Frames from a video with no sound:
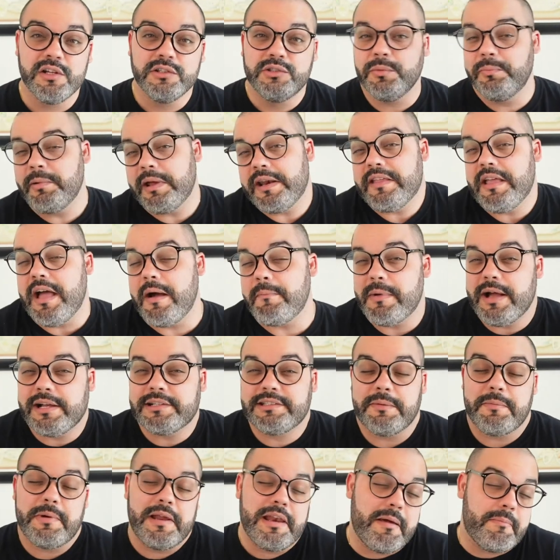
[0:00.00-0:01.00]
tu pérdida
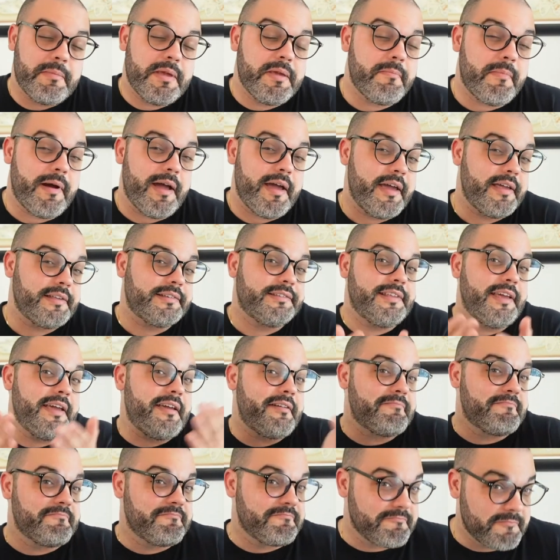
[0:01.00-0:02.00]
máxima en la misma es
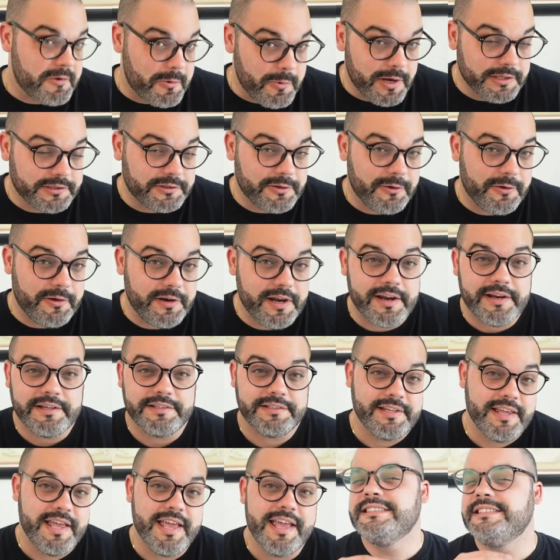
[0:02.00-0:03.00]
de 4
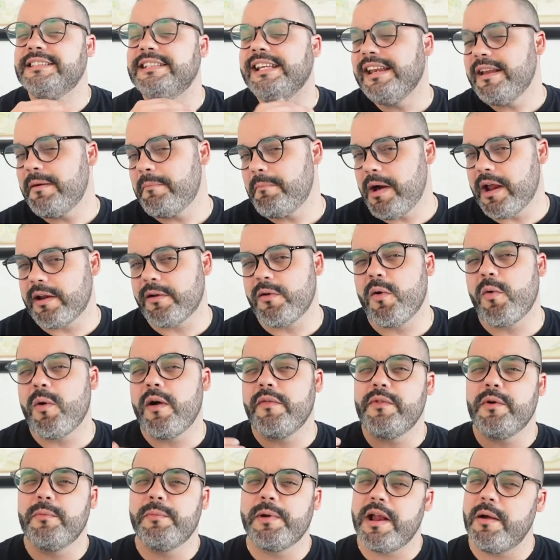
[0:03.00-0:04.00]
dólares. Sin embargo,
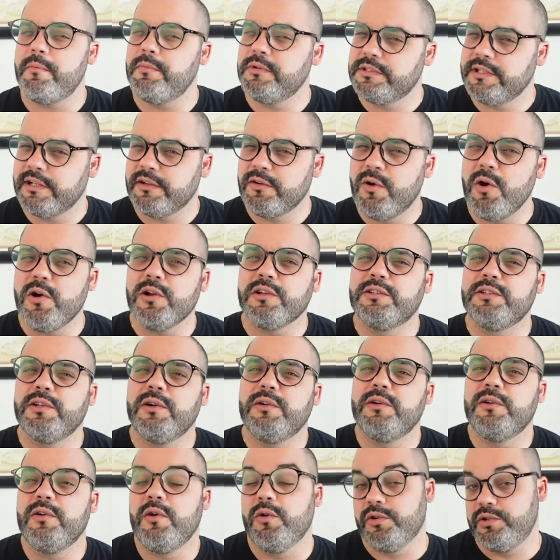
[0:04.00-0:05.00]
cuando operamos en
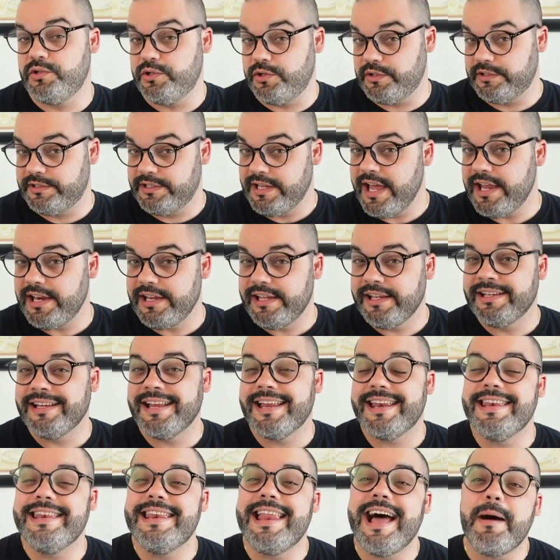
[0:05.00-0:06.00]
corto o short
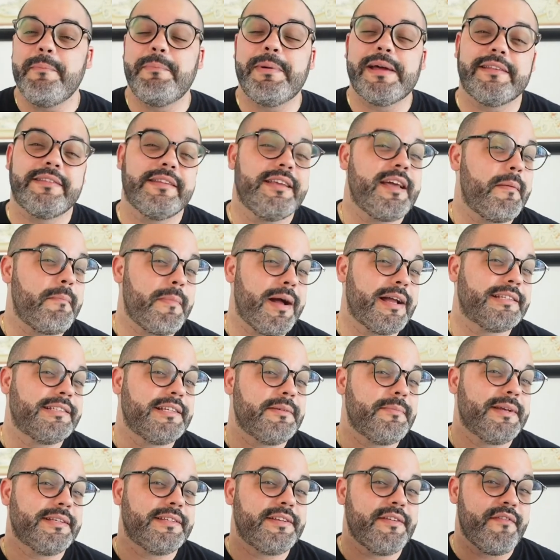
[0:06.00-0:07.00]
selling, la pérdida
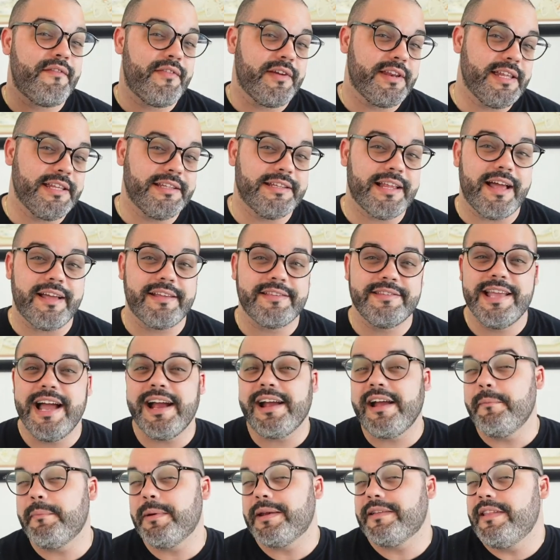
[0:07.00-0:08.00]
máxima es infinita,
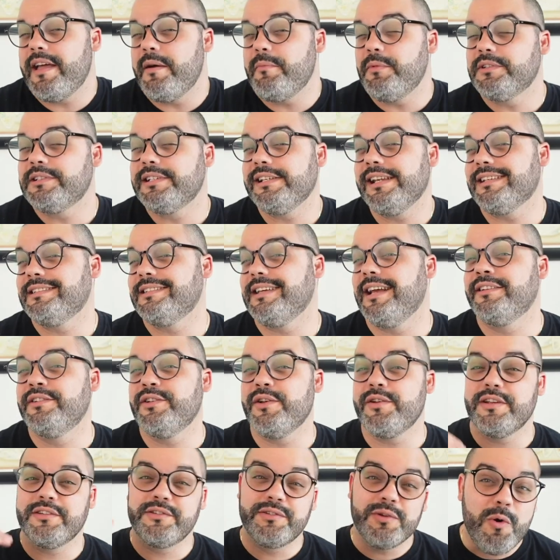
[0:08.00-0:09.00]
ya que perdemos si las
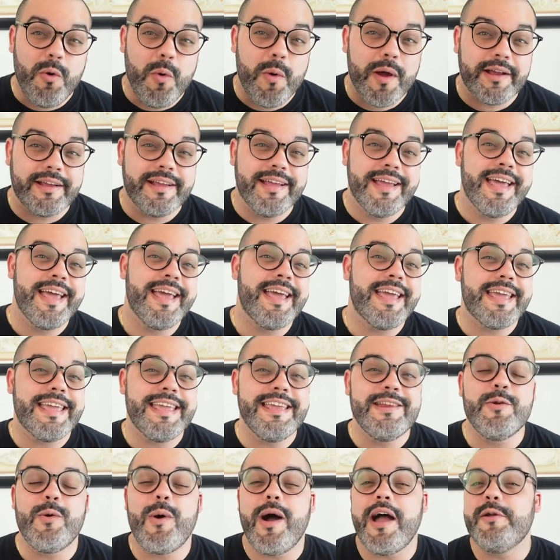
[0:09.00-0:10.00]
acciones suben
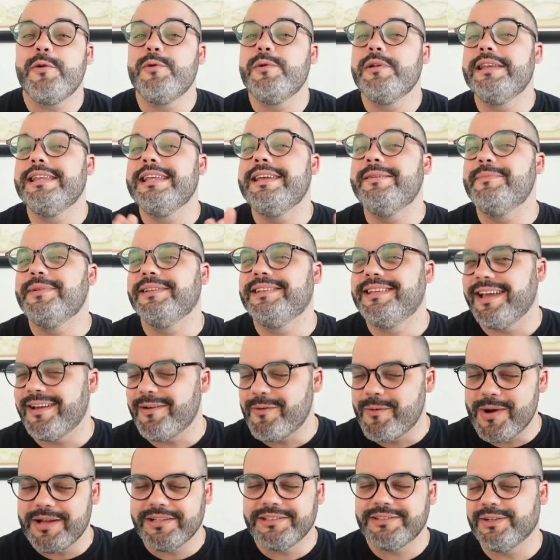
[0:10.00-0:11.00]
y no hay un límite
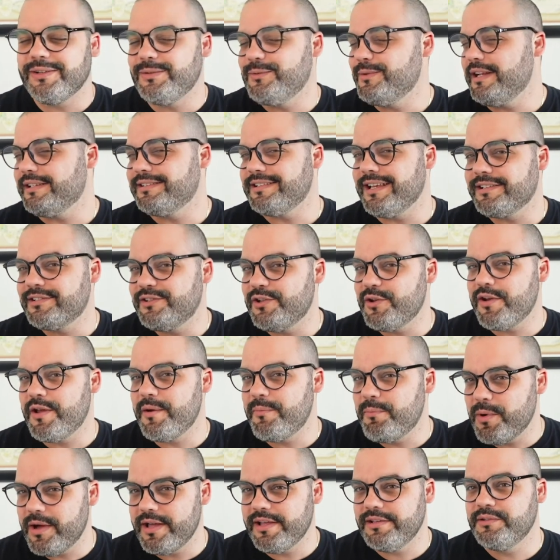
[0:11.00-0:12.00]
en cuanto a unas
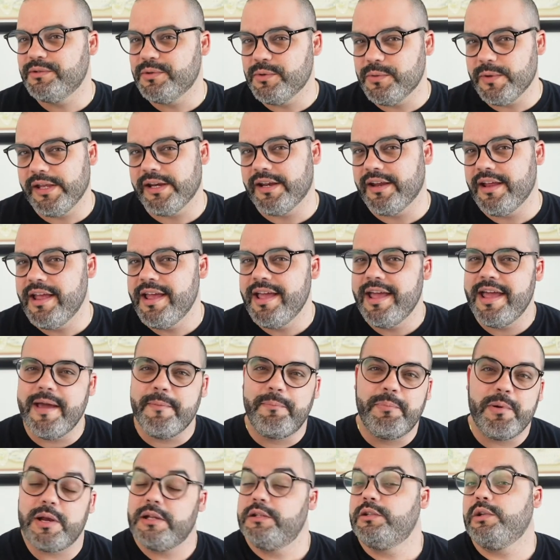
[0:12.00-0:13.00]
acciones pueden subir. Es
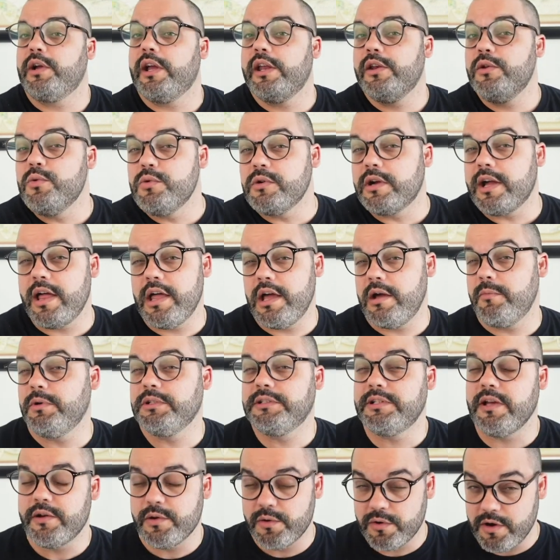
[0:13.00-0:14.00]
por eso que nunca
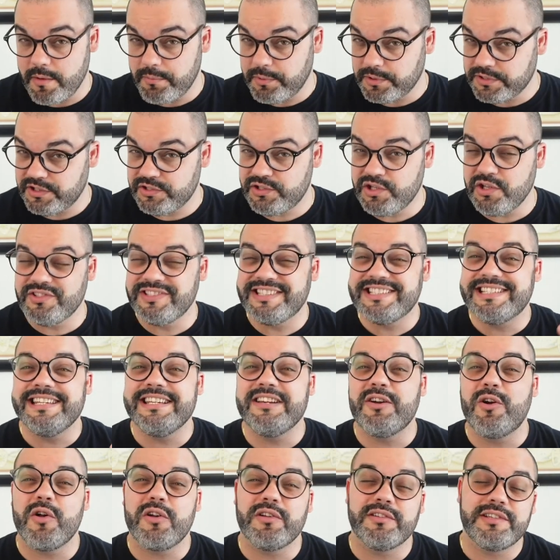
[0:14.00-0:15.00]
debemos abrir una posición
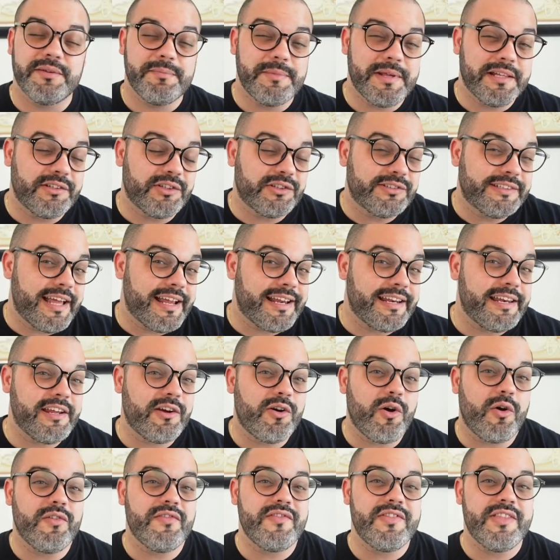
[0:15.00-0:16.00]
sin conocimiento
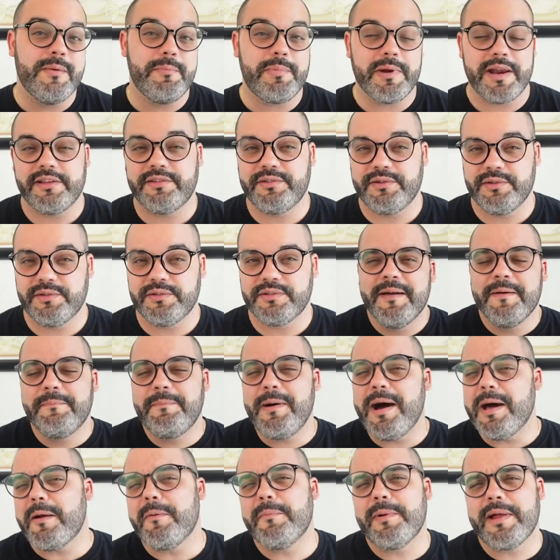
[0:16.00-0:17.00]
técnico de precios.
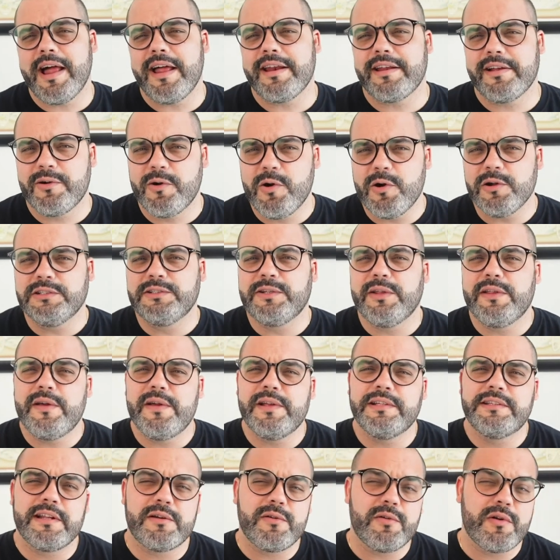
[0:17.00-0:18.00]
Para operar en corto
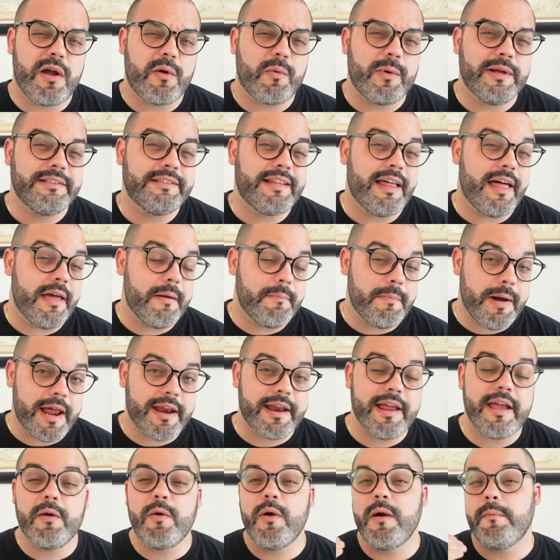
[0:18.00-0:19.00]
debes tener una cuenta de
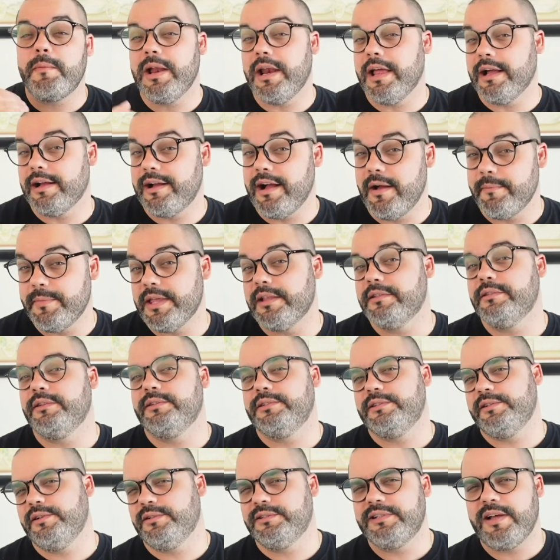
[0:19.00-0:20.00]
margen o apalancamiento.
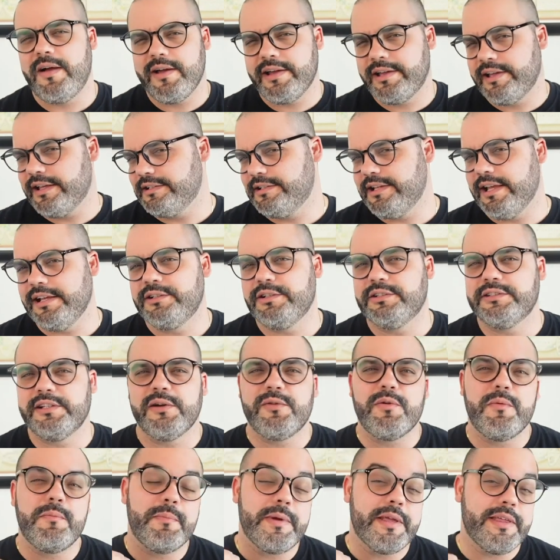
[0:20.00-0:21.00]
Si no sabes qué es esto,
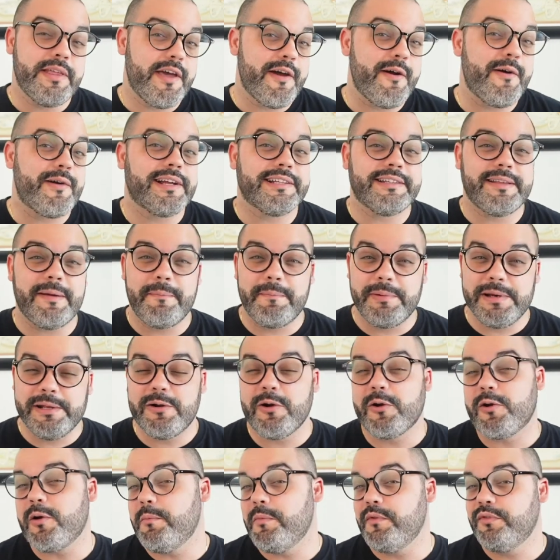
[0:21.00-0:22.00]
tengo un video que te
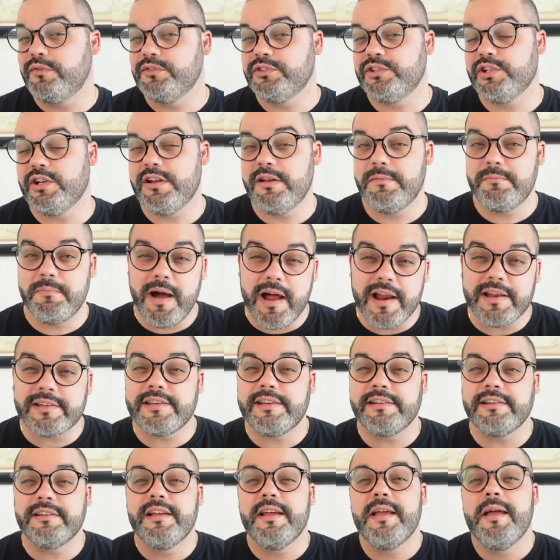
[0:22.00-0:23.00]
explico cómo funciona el
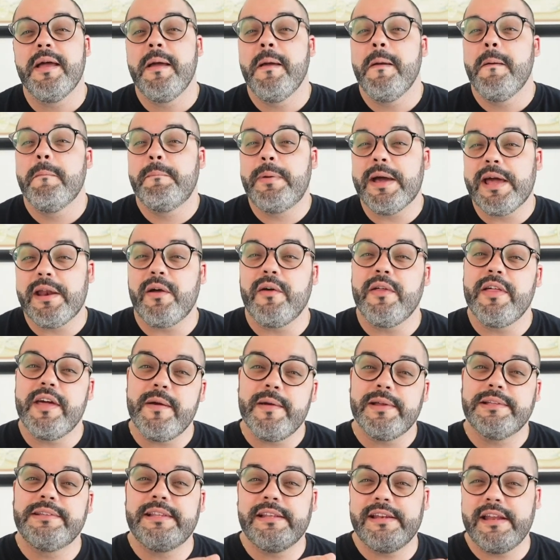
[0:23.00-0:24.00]
margin, pero
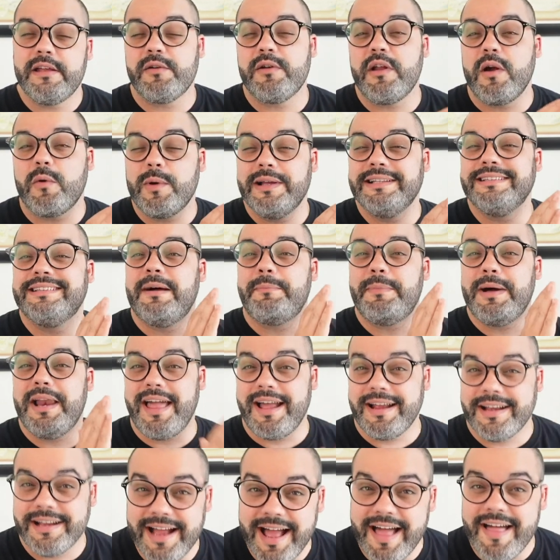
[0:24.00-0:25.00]
debes tener una cuenta
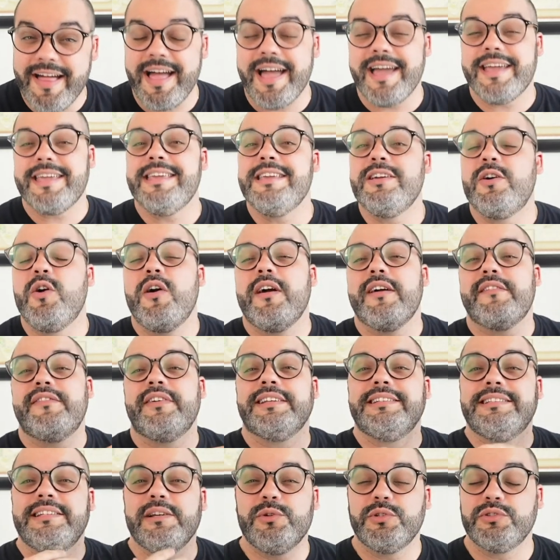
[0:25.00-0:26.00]
apalancada y con
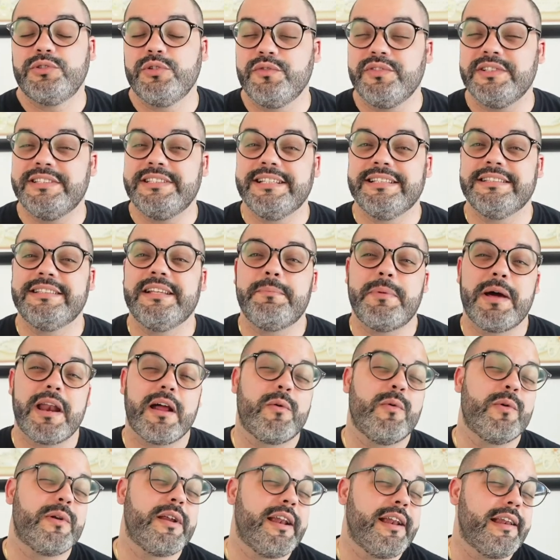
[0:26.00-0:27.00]
efectivo suficiente
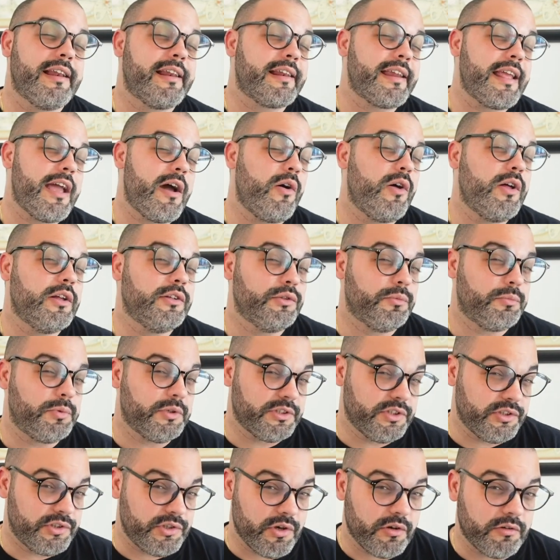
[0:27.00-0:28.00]
para cubrir el riesgo de tu
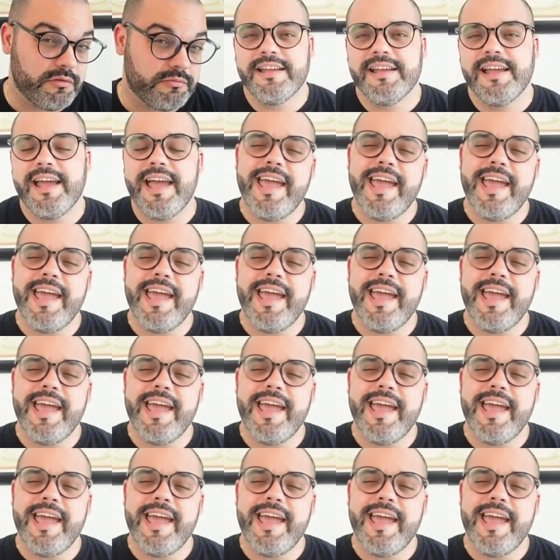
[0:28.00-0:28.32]
posición.